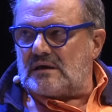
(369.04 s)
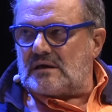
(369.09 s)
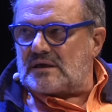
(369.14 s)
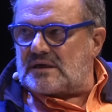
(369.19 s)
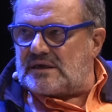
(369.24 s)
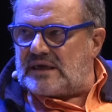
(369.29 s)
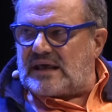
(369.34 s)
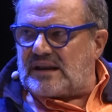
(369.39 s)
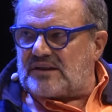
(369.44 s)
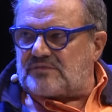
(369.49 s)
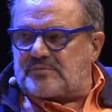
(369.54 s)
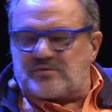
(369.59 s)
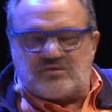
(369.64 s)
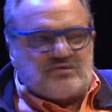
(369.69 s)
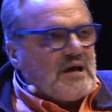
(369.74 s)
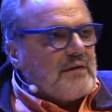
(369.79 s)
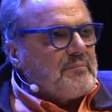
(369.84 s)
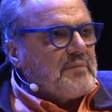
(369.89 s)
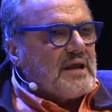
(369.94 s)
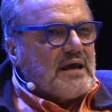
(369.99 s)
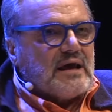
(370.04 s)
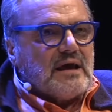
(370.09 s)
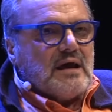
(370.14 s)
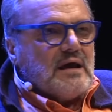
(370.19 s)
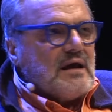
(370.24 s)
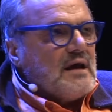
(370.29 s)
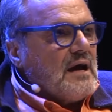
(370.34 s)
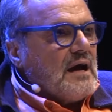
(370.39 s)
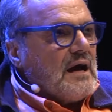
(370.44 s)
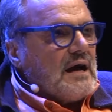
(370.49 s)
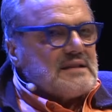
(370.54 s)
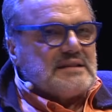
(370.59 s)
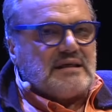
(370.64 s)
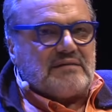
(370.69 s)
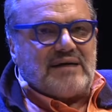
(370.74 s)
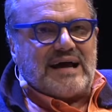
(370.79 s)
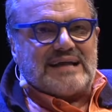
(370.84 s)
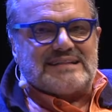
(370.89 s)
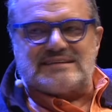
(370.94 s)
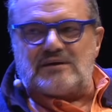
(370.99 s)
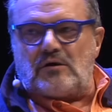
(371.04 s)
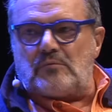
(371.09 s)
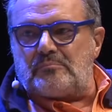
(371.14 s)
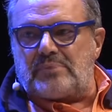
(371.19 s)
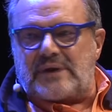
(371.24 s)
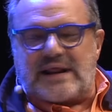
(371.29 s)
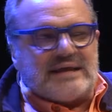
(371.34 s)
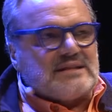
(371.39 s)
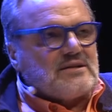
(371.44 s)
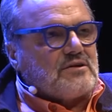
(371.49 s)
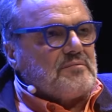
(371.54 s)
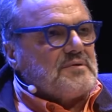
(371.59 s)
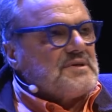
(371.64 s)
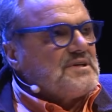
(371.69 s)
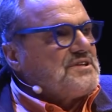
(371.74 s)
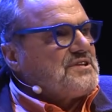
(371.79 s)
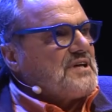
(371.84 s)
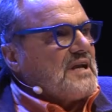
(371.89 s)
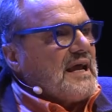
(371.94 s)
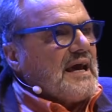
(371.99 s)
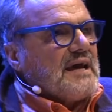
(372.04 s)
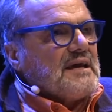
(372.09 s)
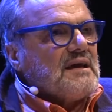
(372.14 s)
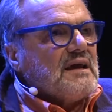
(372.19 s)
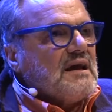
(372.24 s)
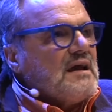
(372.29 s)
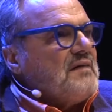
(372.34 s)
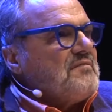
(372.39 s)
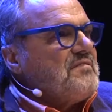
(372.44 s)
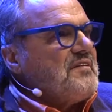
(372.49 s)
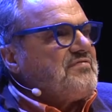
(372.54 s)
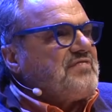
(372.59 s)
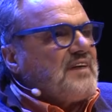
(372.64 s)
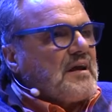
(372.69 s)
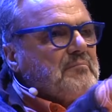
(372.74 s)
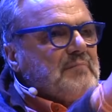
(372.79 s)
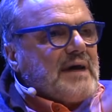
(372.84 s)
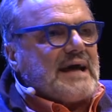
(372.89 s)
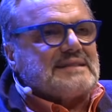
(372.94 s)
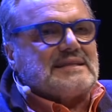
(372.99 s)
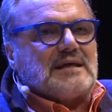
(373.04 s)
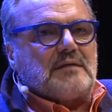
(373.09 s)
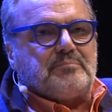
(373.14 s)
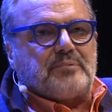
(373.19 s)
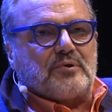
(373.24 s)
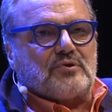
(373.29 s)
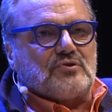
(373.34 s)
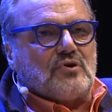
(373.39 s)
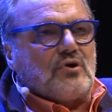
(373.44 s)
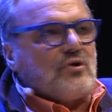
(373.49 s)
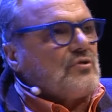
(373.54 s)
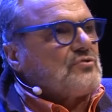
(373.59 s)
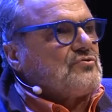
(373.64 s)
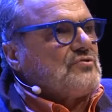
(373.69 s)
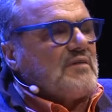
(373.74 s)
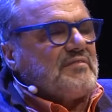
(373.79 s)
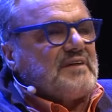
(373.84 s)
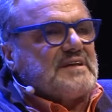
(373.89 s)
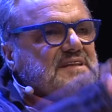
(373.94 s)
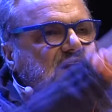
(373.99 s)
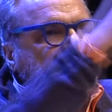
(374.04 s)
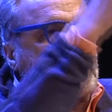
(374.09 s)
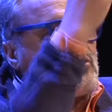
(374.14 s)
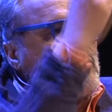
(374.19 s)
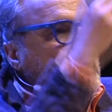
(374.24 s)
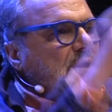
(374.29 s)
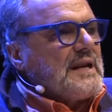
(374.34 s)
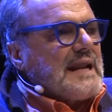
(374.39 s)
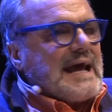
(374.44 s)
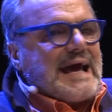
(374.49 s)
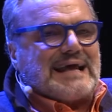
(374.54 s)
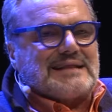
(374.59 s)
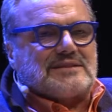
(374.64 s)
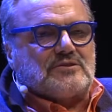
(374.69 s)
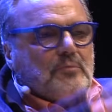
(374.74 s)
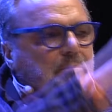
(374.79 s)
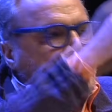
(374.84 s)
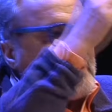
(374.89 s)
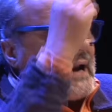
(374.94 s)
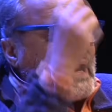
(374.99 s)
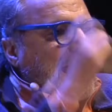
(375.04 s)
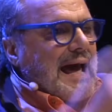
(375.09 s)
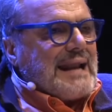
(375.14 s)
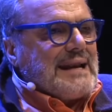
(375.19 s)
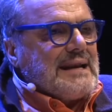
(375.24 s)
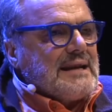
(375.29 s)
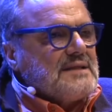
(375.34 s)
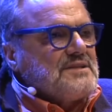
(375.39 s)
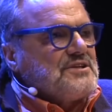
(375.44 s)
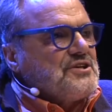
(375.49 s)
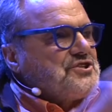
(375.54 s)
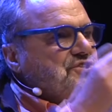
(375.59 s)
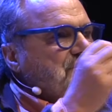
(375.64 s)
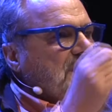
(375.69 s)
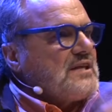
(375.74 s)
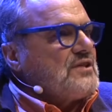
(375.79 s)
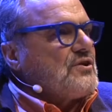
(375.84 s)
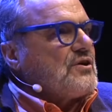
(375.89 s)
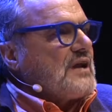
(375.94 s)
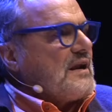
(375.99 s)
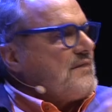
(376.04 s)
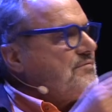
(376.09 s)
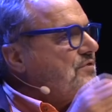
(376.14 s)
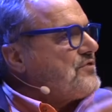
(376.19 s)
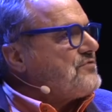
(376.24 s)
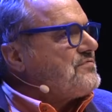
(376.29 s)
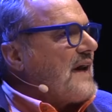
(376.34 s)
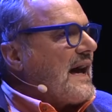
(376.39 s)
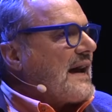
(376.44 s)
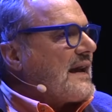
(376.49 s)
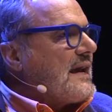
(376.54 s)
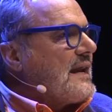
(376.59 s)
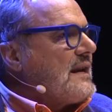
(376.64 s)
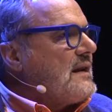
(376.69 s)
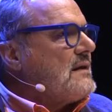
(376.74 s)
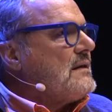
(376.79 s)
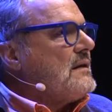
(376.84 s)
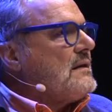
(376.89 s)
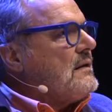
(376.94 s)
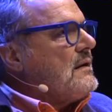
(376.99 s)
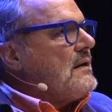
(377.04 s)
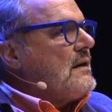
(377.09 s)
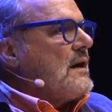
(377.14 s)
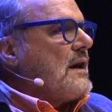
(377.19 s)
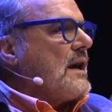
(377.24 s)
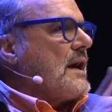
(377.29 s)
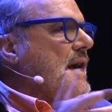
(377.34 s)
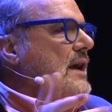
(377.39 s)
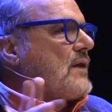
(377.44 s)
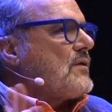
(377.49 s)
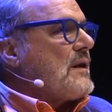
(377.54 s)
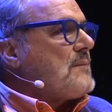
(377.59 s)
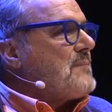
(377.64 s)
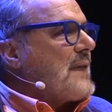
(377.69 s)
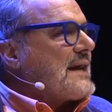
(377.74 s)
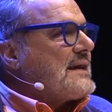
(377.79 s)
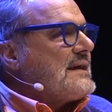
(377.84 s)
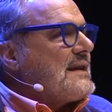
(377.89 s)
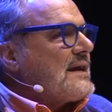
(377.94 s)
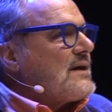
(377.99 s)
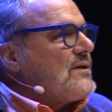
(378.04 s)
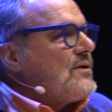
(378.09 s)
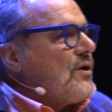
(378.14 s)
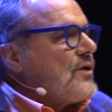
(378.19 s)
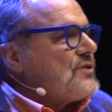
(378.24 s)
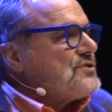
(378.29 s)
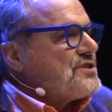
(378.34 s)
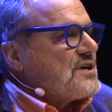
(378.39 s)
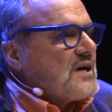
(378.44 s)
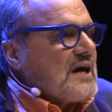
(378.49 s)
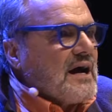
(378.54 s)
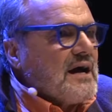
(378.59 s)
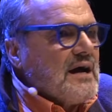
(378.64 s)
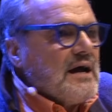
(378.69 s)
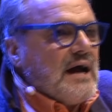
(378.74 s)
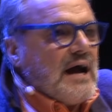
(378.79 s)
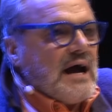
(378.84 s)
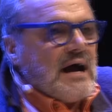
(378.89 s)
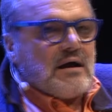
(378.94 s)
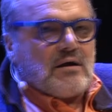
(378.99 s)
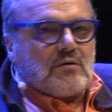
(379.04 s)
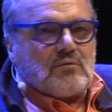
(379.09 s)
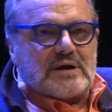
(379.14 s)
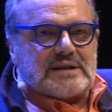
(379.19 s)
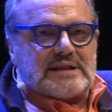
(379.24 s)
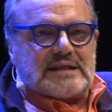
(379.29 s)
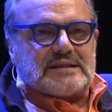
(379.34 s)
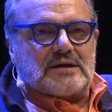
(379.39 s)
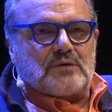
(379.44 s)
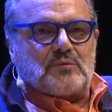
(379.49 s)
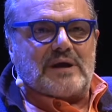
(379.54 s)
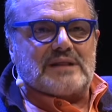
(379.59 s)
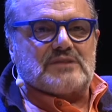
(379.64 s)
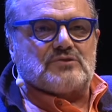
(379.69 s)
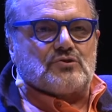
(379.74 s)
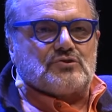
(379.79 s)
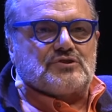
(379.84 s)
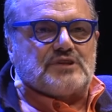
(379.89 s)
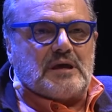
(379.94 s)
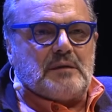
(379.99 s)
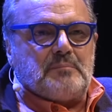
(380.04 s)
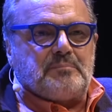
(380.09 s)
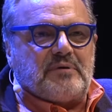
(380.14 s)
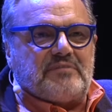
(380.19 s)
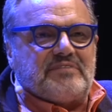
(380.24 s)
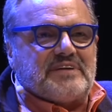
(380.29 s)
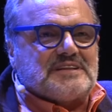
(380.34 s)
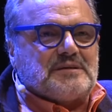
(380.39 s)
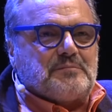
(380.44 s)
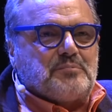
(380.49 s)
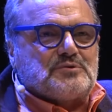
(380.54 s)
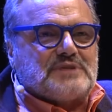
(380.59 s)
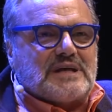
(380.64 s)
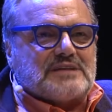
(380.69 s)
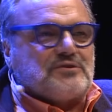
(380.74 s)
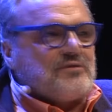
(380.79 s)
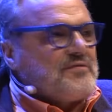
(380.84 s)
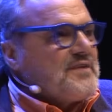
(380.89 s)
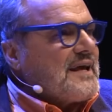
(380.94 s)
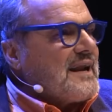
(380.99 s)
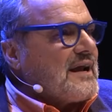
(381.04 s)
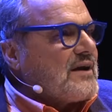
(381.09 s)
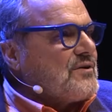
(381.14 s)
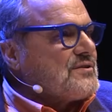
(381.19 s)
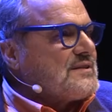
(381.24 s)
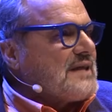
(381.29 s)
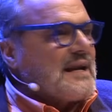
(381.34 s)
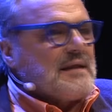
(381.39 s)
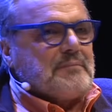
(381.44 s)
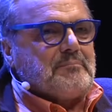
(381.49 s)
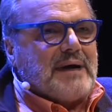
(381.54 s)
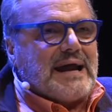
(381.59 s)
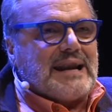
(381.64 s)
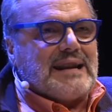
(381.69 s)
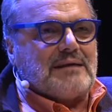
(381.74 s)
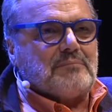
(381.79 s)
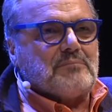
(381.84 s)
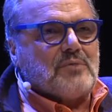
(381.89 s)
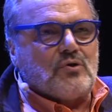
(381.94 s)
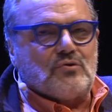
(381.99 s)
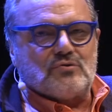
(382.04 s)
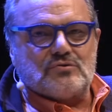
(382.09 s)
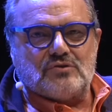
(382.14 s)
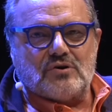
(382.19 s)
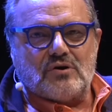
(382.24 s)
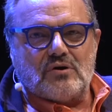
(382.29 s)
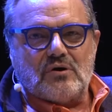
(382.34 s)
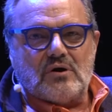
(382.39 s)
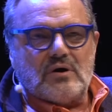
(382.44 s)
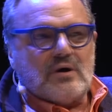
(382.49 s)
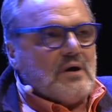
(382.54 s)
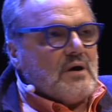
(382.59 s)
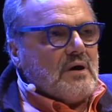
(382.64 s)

Chi è responsabile? Davanti a un brand, come dice lei, vi fermate al prodotto, avete inquinato per anni dicendo che la Volkswagen era una macchina ecologica. Okay. Guardate quanto tempo avete buttato via a raccontare le balle al mondo.